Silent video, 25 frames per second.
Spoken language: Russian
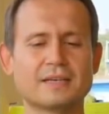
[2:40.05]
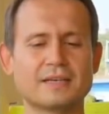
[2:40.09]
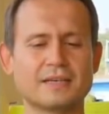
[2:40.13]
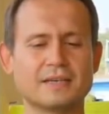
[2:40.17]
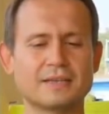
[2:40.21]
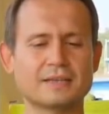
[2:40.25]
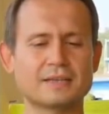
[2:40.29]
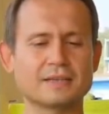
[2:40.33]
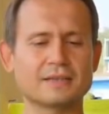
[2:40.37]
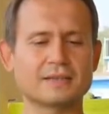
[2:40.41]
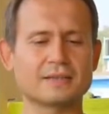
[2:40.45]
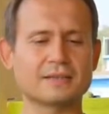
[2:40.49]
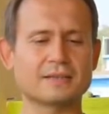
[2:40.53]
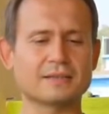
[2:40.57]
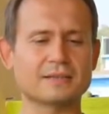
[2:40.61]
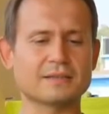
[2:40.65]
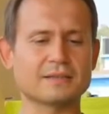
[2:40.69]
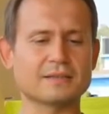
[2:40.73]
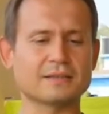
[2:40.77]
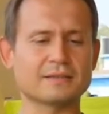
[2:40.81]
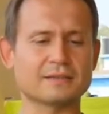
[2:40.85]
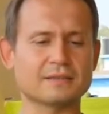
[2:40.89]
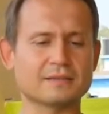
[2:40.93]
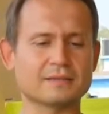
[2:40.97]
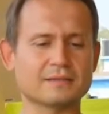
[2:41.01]

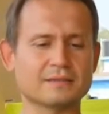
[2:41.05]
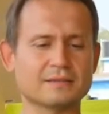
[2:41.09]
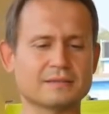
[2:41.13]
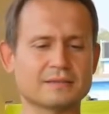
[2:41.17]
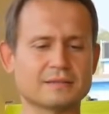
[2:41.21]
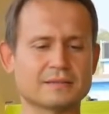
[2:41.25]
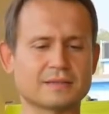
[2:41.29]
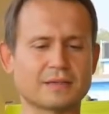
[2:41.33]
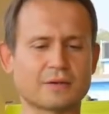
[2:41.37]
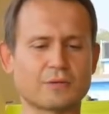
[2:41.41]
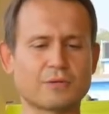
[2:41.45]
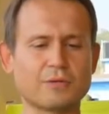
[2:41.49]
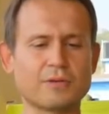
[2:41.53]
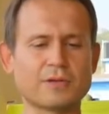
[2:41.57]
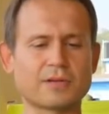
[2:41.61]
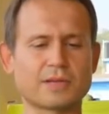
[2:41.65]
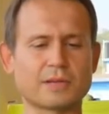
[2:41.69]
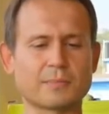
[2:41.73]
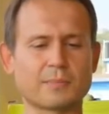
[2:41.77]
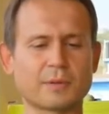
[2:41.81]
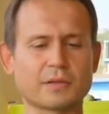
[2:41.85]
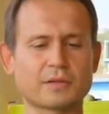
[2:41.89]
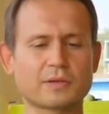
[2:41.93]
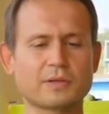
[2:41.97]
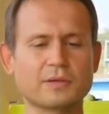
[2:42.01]
это «Сокольники
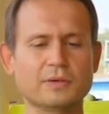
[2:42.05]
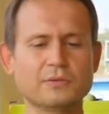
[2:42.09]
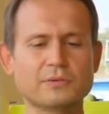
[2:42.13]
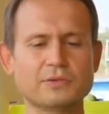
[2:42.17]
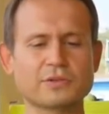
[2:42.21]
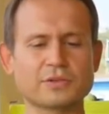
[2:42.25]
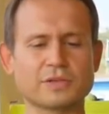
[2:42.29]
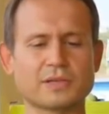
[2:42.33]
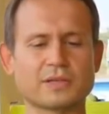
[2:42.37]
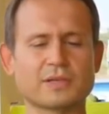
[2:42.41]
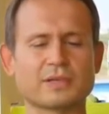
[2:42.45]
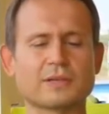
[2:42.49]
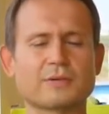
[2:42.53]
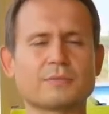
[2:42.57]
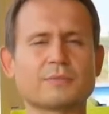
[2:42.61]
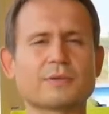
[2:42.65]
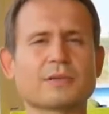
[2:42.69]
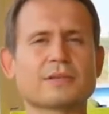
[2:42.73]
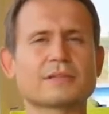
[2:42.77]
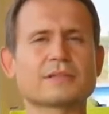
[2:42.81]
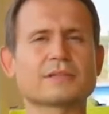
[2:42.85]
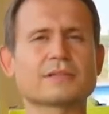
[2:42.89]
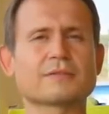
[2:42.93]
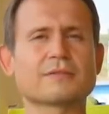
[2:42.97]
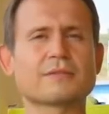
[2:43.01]
под ключ», она у
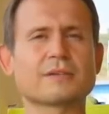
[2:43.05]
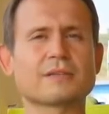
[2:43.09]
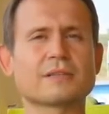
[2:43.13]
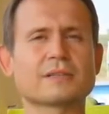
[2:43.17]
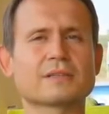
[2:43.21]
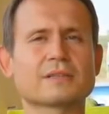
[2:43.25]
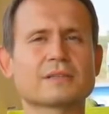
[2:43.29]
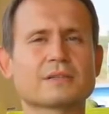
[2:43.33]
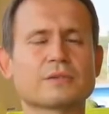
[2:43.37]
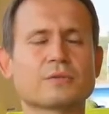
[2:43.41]
меня называется.